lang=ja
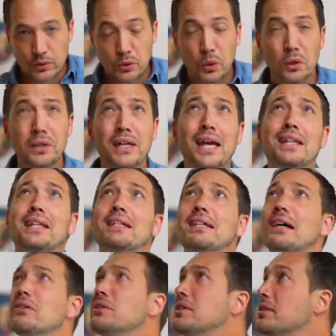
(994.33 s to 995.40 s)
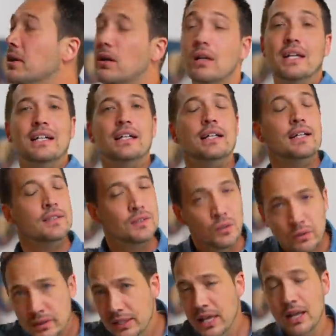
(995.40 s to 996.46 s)
どうやって倒すの
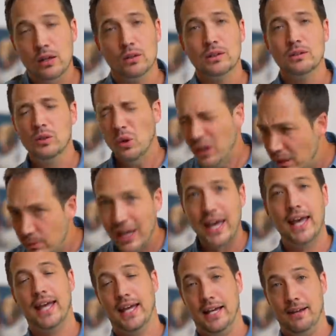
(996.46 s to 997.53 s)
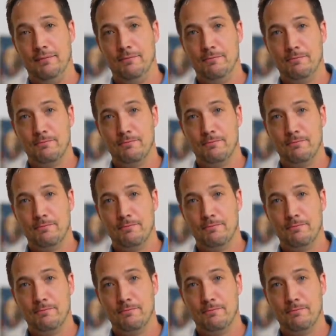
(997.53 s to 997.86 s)
そんなのどうでもええやん。